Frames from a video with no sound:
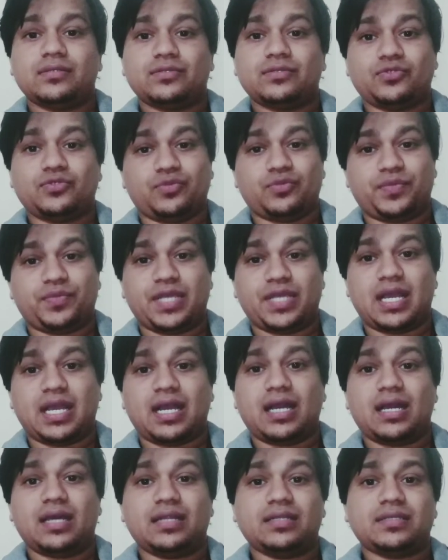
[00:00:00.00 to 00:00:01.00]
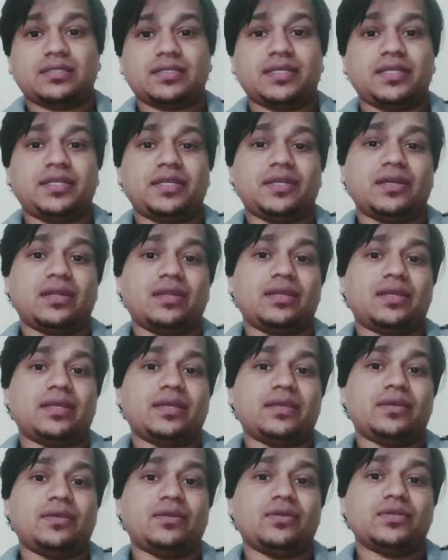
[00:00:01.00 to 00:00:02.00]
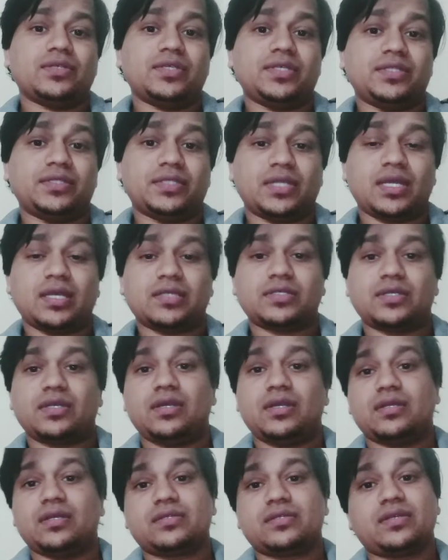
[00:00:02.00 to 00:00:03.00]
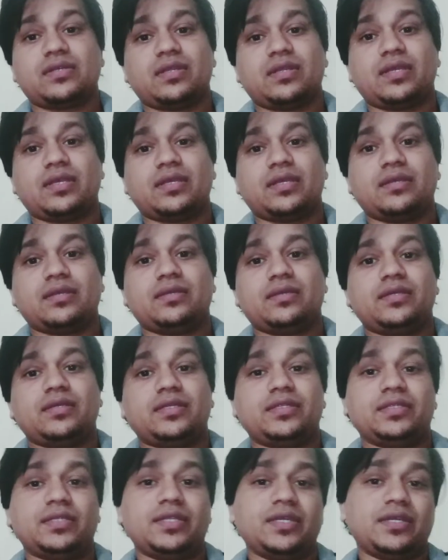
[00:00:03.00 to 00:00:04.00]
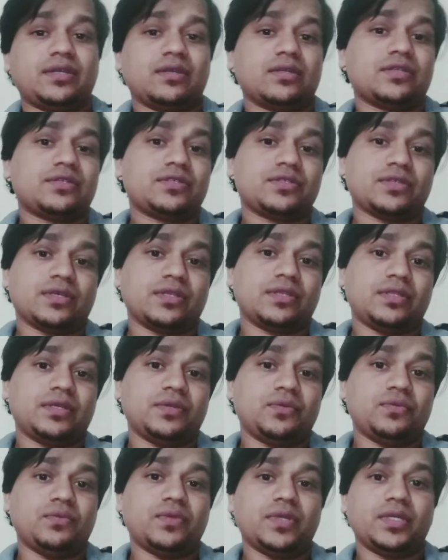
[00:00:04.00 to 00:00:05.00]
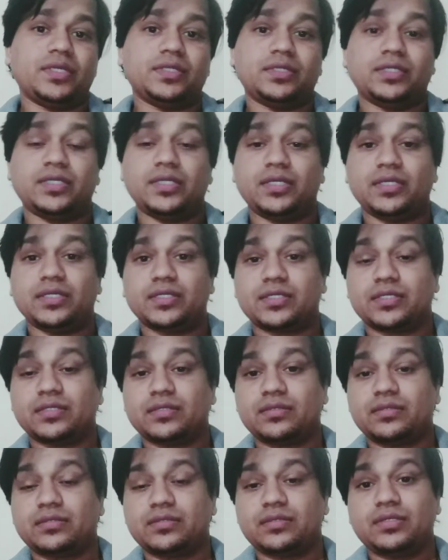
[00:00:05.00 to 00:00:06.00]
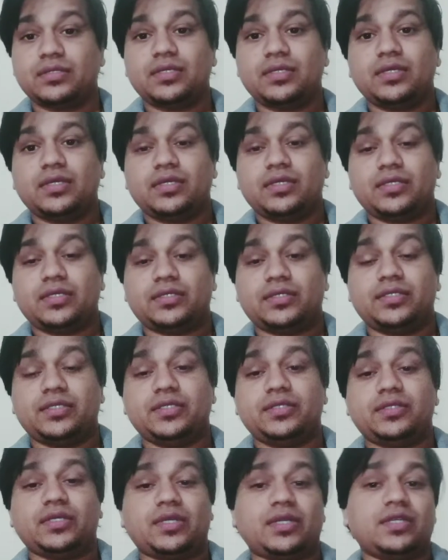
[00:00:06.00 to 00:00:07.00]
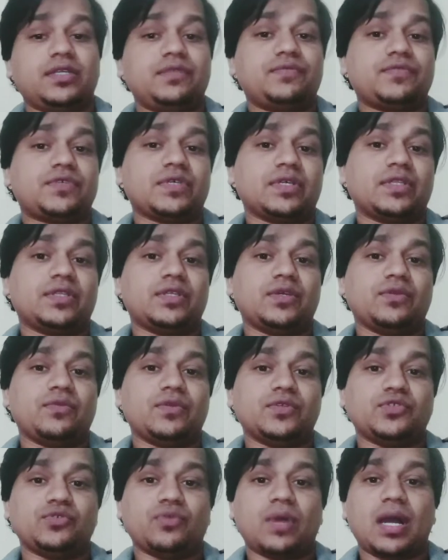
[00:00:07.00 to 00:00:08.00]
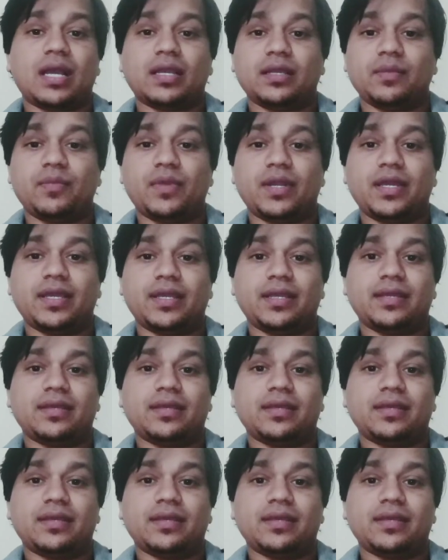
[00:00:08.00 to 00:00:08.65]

जो बिहार से निकल के इतना संघर्ष करके इतने कष्ट सहते हुए इतने इतनी तकलीफ सहते हुए जो आगे बढ़े